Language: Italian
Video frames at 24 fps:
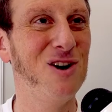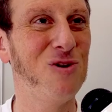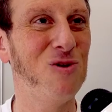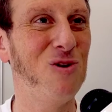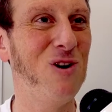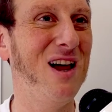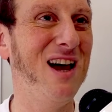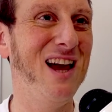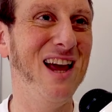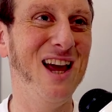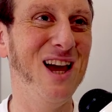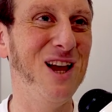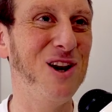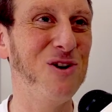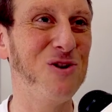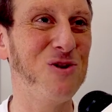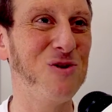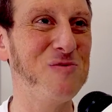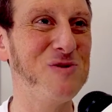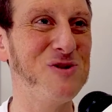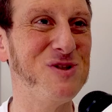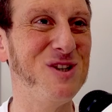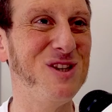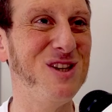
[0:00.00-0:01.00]
con l'aereo,
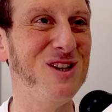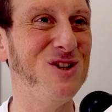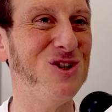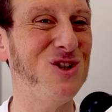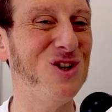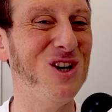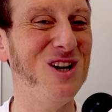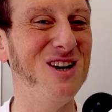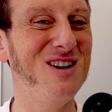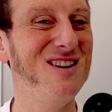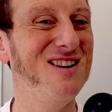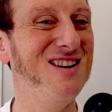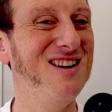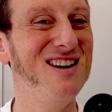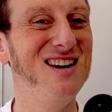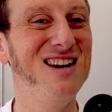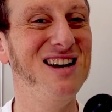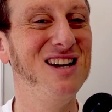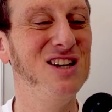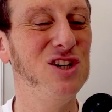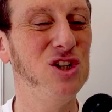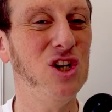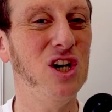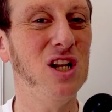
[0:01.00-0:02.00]
come si dice,
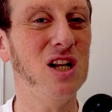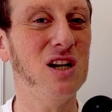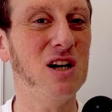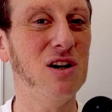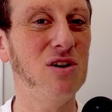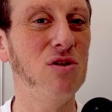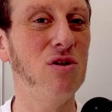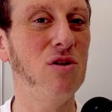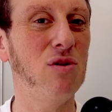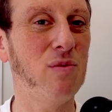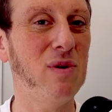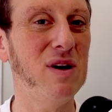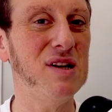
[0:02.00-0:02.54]
cercano